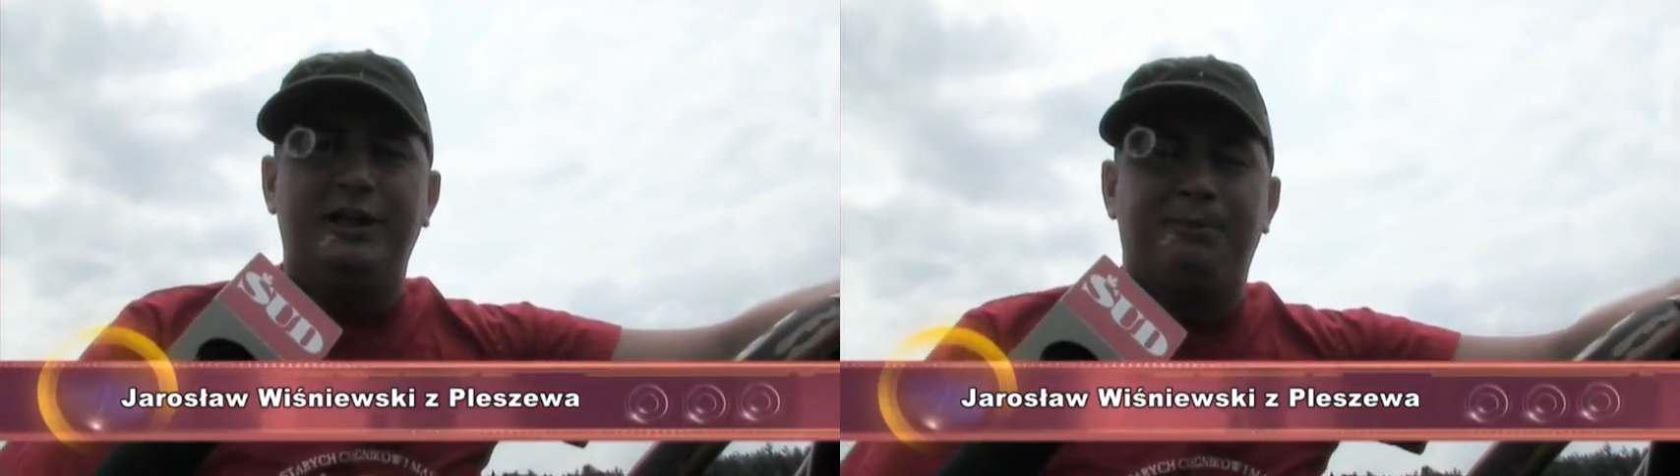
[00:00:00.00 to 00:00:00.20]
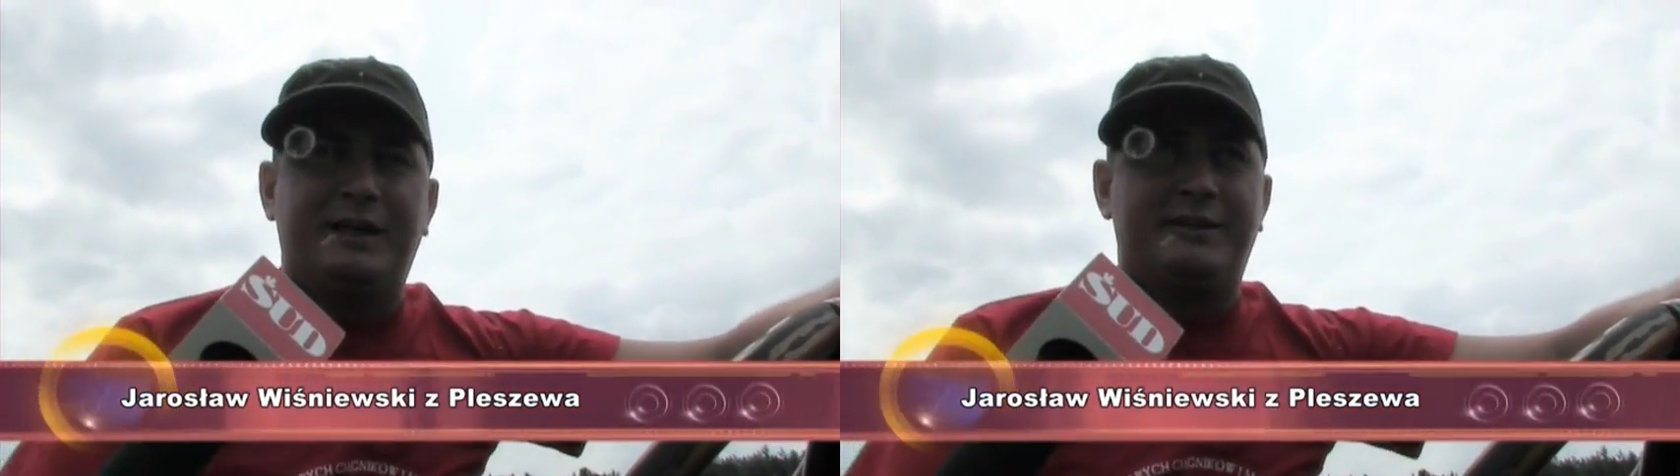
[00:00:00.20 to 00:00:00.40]

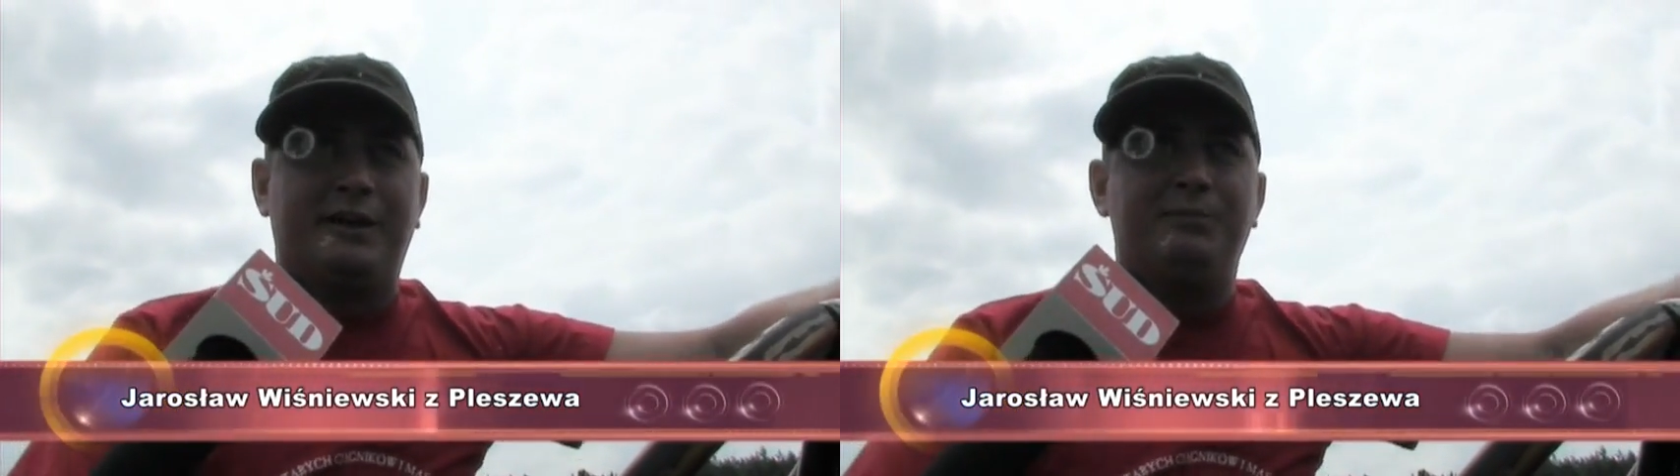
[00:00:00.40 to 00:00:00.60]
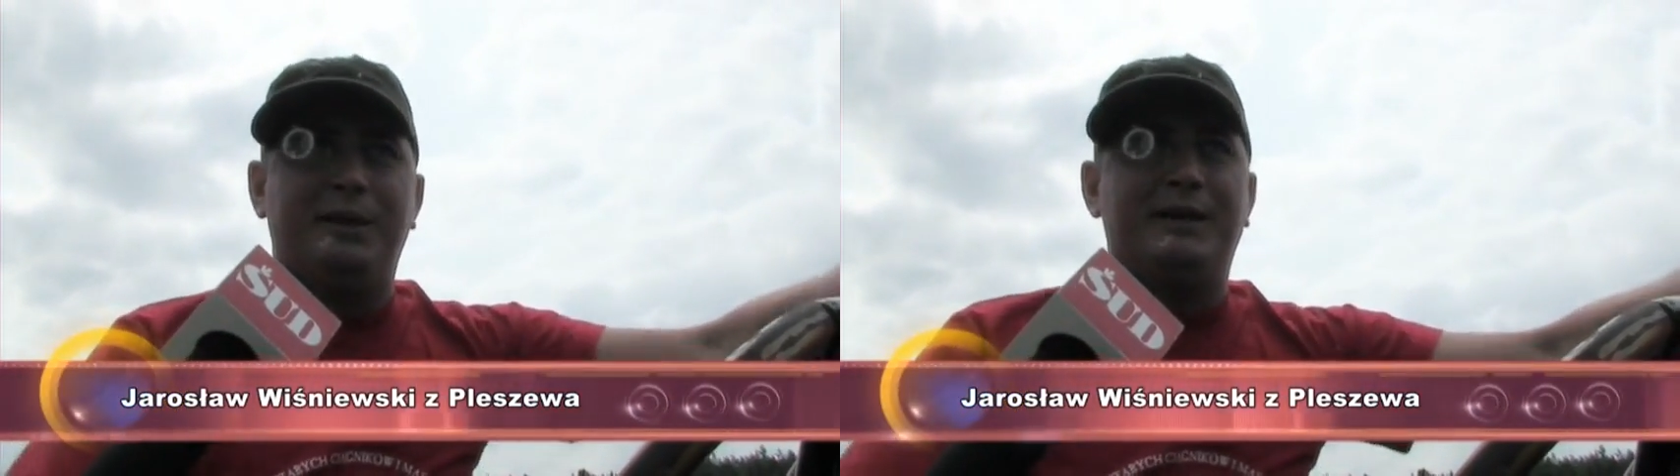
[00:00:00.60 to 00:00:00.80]
imprezy
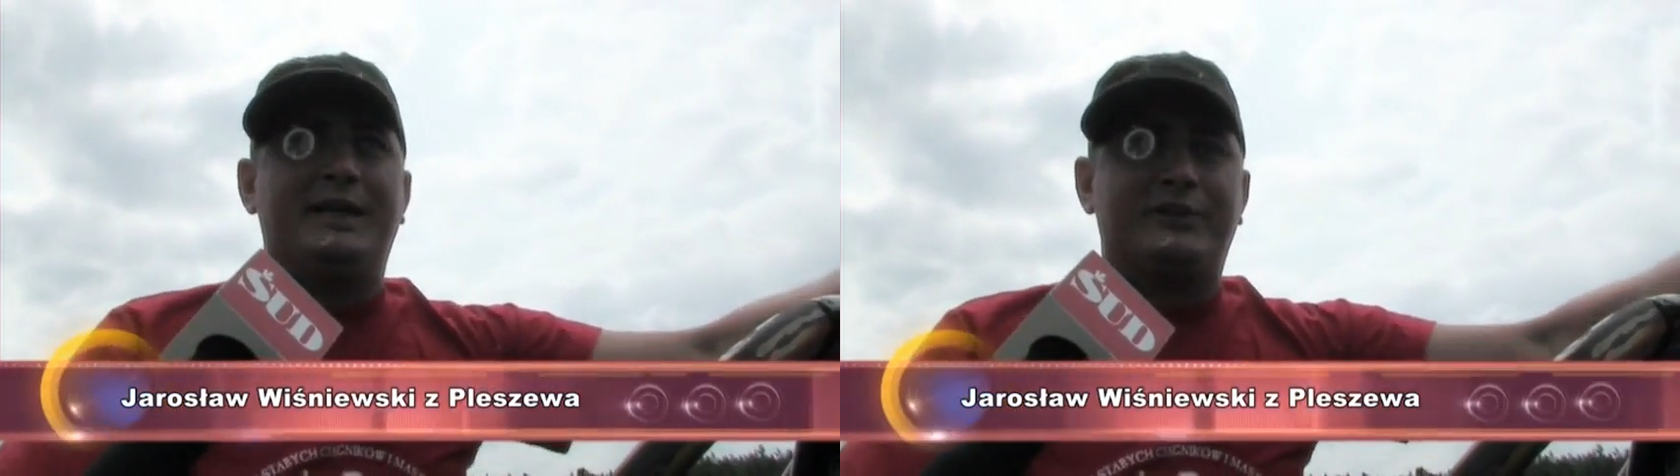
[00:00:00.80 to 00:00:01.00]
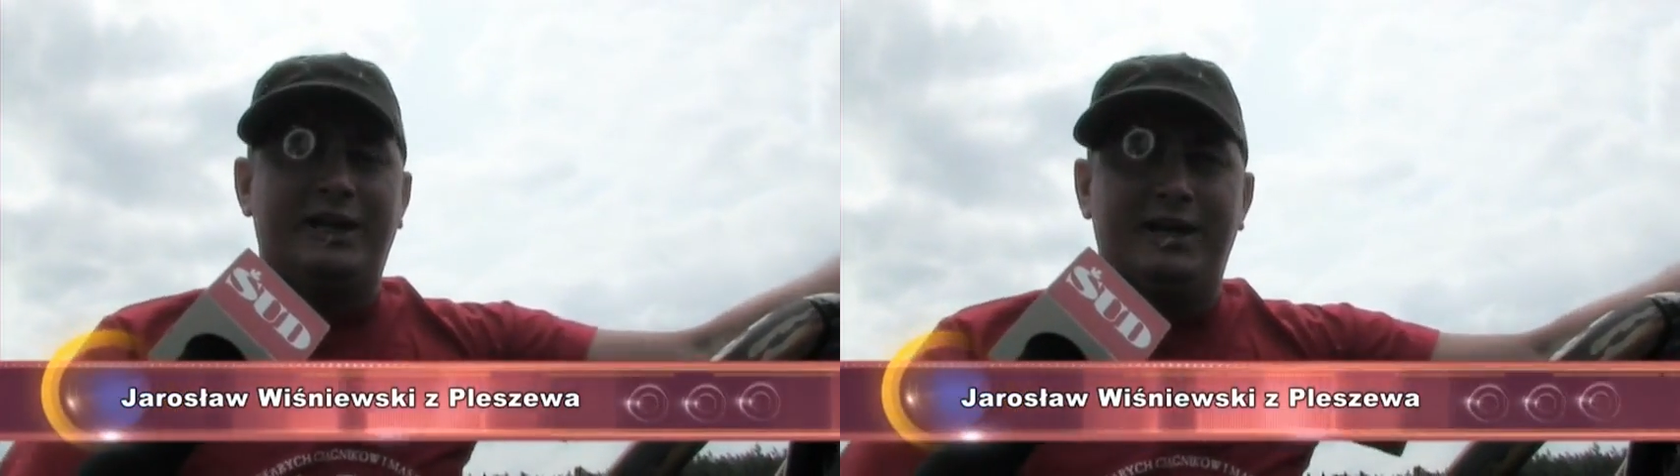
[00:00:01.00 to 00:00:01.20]
robimy,
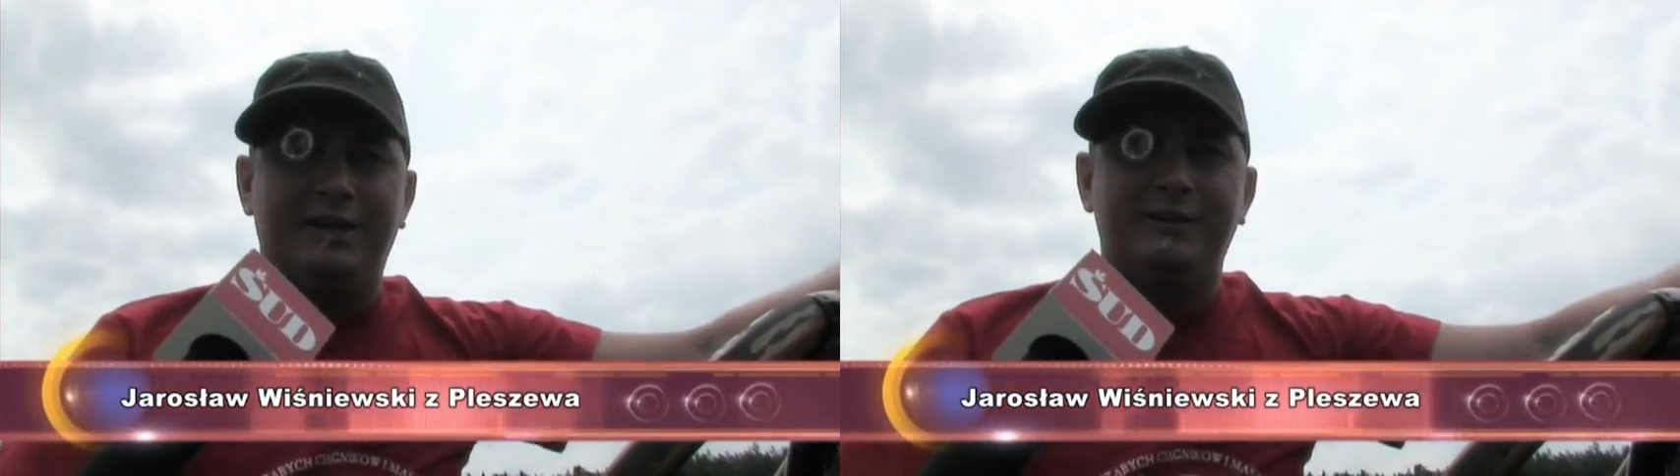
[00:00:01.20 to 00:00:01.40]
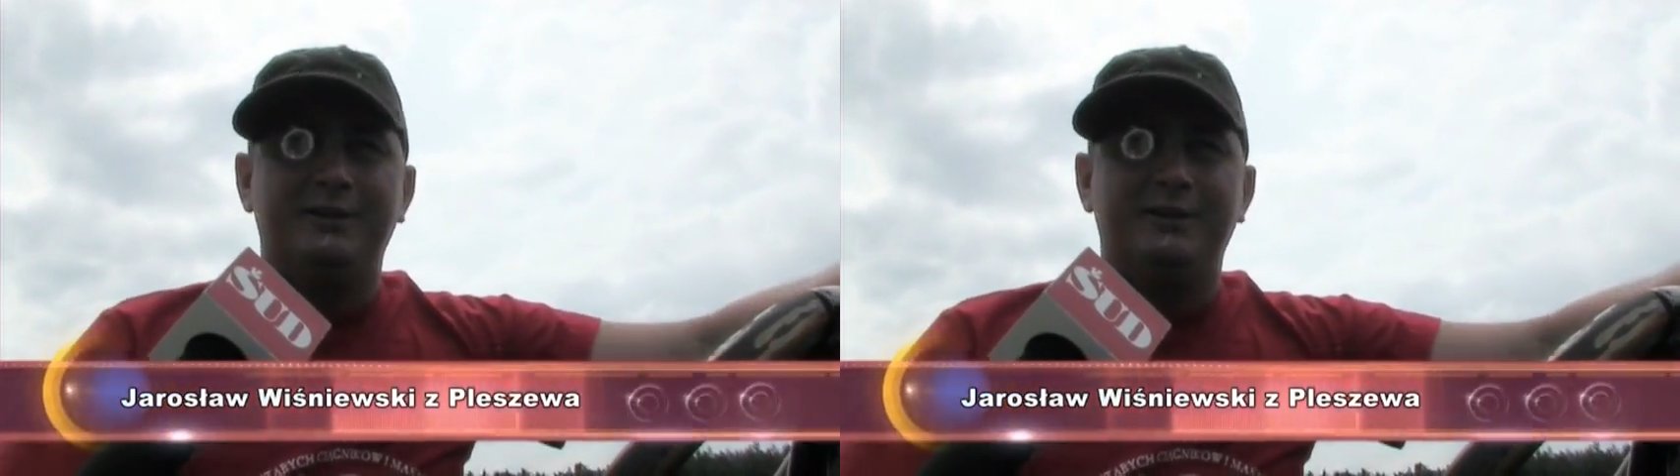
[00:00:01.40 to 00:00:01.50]
także